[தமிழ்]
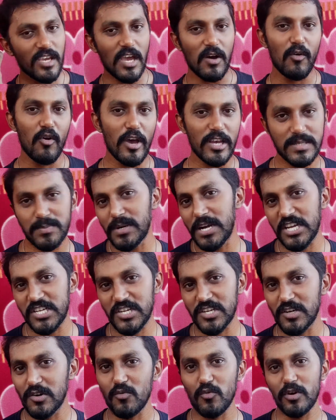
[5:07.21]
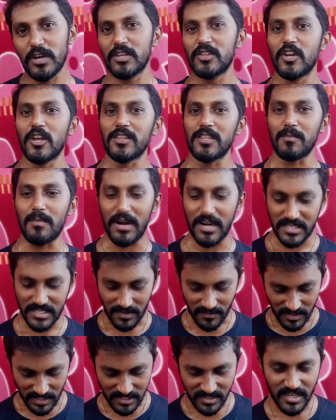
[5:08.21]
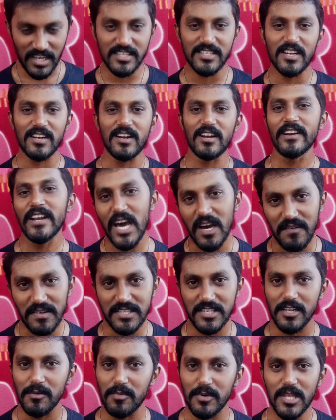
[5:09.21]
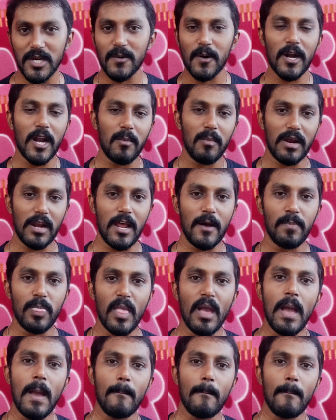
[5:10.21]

எவ்வளோ எக்ஸ்பெக்டேஷன் இருக்கு உங்களுக்கு தெரியும் அந்த மனுஷன் வந்து ஸ்டேஜில் நின்னாவே சிரிப்பு தான் வரும் நமக்குலாம்